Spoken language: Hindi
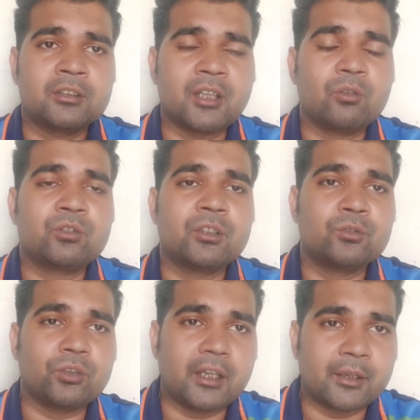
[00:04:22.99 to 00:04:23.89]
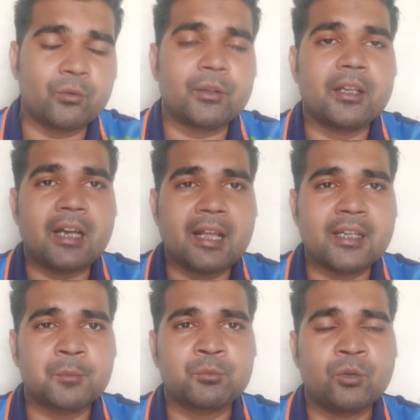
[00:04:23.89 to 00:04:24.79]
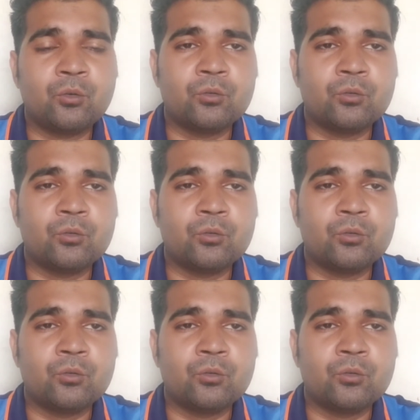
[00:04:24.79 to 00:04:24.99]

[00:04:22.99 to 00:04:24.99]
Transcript: साउथ की जो लगी हुई हैं लाइनअप तो